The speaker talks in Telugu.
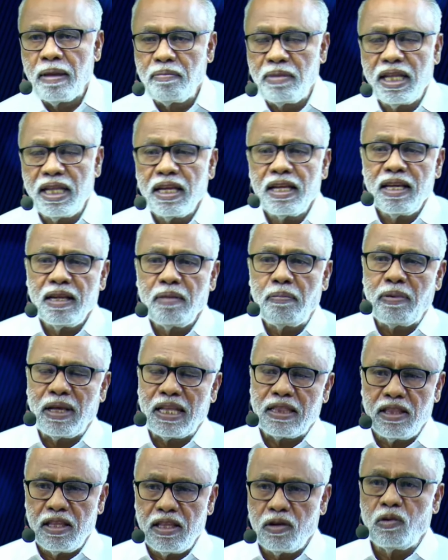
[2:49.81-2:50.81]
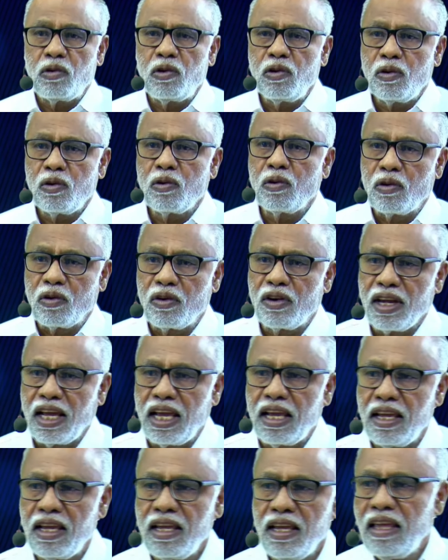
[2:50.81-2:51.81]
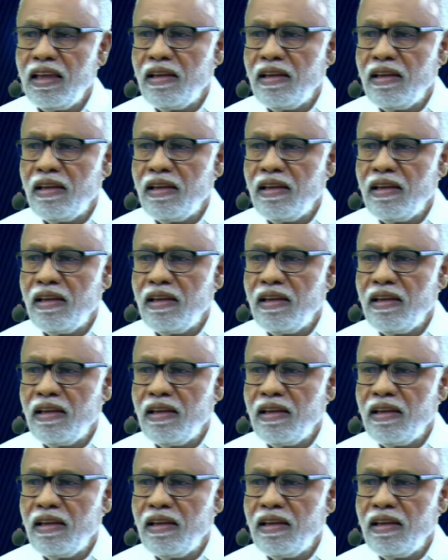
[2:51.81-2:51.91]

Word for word: మీ దగ్గర పెద్ద నోట్లు ఉంటాయి